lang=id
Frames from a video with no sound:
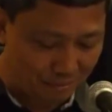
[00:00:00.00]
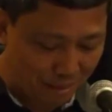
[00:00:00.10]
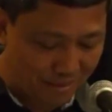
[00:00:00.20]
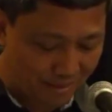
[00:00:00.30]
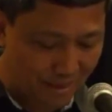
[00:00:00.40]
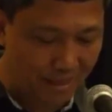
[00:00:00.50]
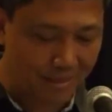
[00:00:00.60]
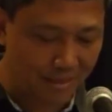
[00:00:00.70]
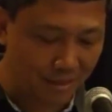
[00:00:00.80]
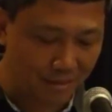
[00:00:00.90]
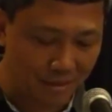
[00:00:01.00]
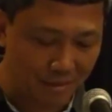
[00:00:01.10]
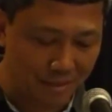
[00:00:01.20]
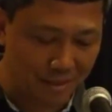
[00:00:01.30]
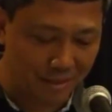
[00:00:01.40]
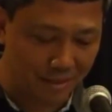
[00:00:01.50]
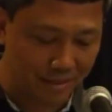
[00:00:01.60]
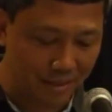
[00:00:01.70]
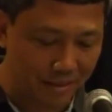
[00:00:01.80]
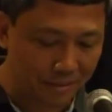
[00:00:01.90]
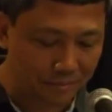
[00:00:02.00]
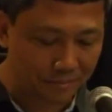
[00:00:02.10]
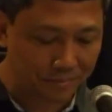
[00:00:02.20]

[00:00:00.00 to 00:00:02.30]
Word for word: past tense ya kalau dalam bahasa yang jelas